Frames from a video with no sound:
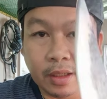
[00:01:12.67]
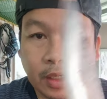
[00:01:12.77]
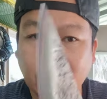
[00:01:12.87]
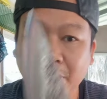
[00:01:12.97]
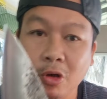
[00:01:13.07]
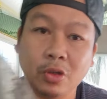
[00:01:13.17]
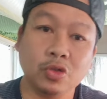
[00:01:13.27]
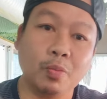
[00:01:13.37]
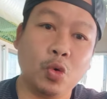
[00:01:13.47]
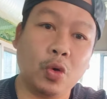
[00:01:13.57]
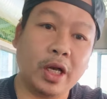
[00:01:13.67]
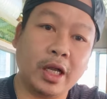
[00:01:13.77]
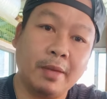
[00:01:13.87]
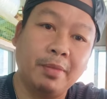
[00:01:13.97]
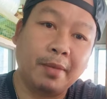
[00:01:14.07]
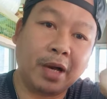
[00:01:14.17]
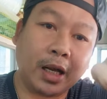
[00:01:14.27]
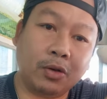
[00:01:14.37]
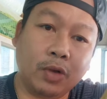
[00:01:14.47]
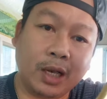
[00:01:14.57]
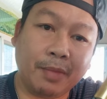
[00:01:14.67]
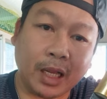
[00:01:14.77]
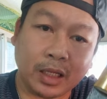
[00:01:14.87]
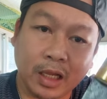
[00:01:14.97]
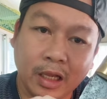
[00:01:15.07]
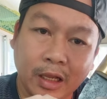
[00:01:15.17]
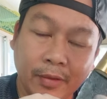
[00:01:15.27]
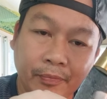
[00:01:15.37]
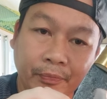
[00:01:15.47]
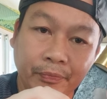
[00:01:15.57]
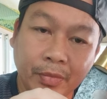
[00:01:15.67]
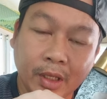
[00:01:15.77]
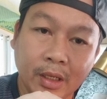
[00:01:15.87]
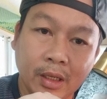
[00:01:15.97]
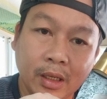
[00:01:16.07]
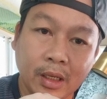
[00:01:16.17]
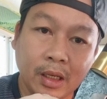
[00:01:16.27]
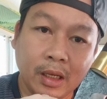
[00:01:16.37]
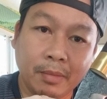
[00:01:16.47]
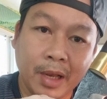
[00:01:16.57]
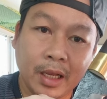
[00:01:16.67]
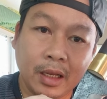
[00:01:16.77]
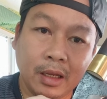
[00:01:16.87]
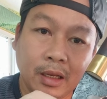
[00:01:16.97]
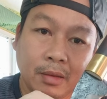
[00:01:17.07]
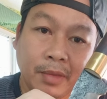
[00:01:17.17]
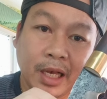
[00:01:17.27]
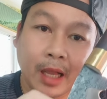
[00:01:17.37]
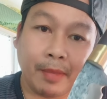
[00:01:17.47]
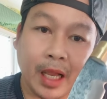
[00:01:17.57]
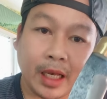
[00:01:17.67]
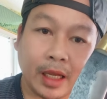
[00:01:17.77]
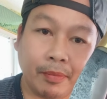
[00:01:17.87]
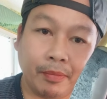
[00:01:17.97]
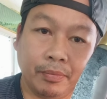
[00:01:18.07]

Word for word: ดีพอสมควรนะครับ น้ำหนักด้วยน้ำหนักที่ไม่ไม่หนักมากนะครับ